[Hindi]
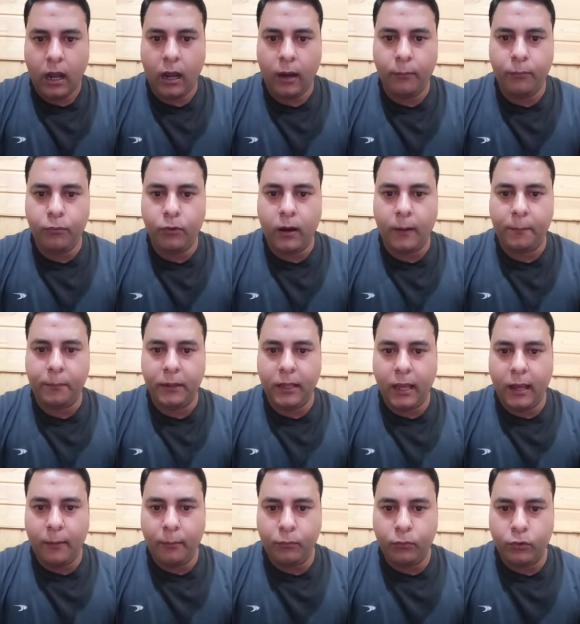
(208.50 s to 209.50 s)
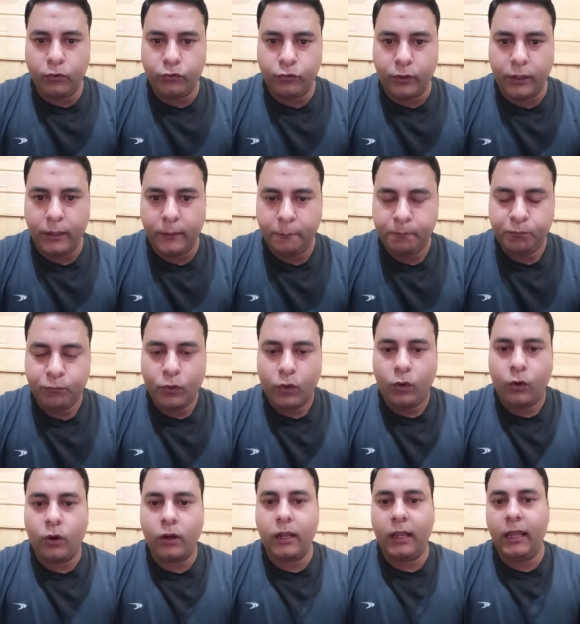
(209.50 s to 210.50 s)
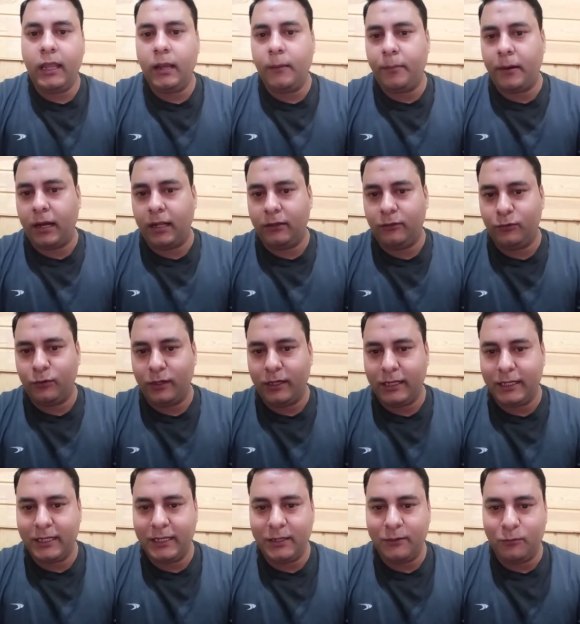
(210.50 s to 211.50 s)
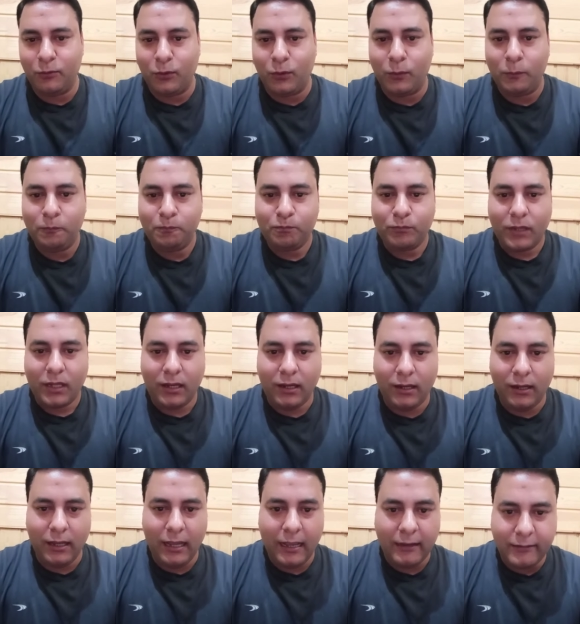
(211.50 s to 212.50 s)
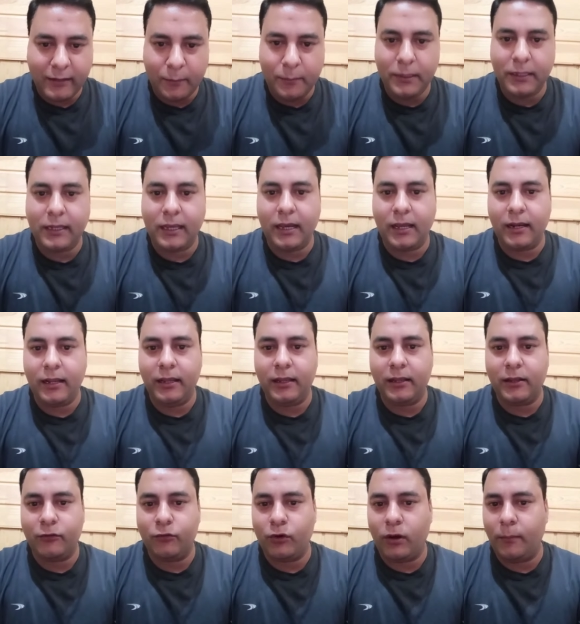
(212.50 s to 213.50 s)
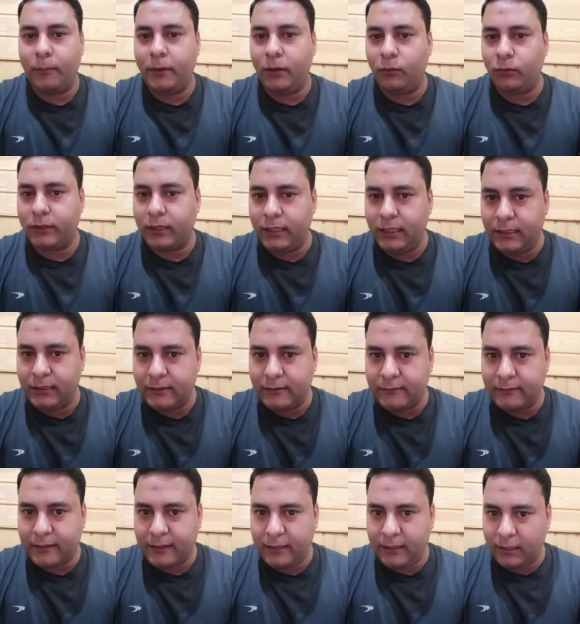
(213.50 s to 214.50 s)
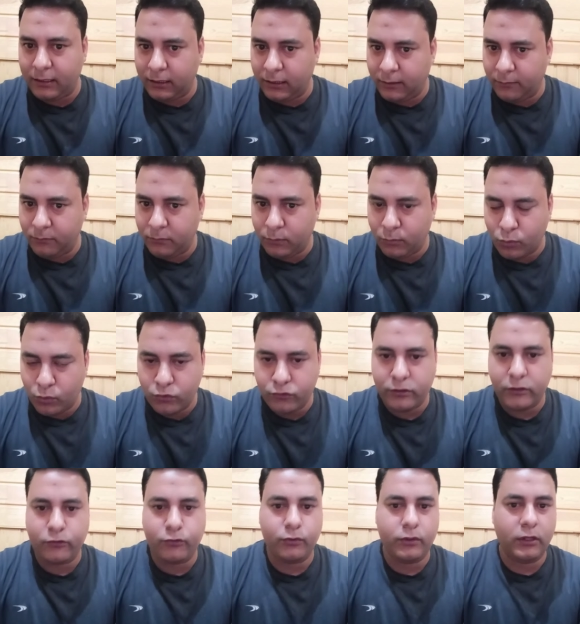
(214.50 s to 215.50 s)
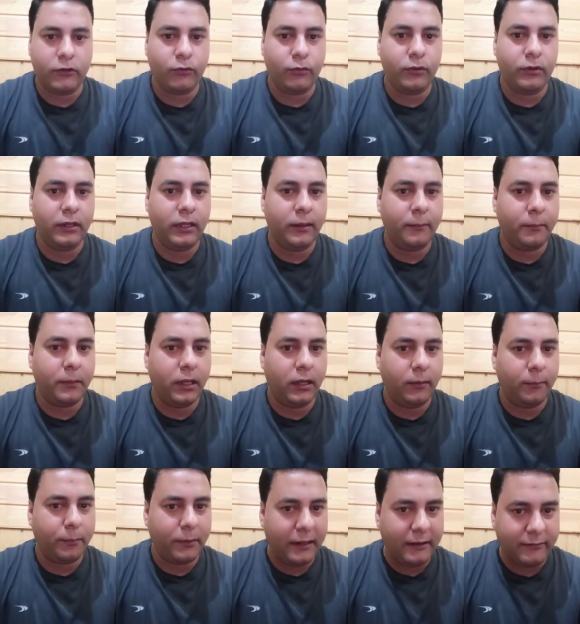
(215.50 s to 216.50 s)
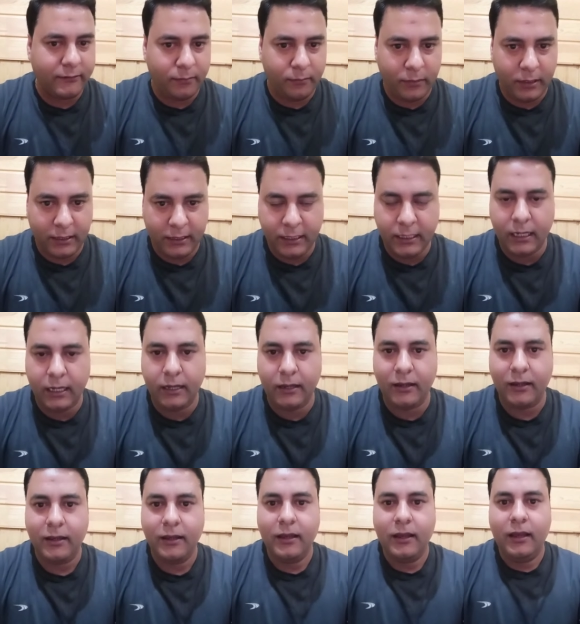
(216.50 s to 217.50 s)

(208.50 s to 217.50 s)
अब वो अपने आप को जो है और एक बात जो है कि वो आ, ऐसा भी कह रहे हैं कि जो हमने उनके लीडर्स के मुंह से सुना जो उनने प्रेस में दिया है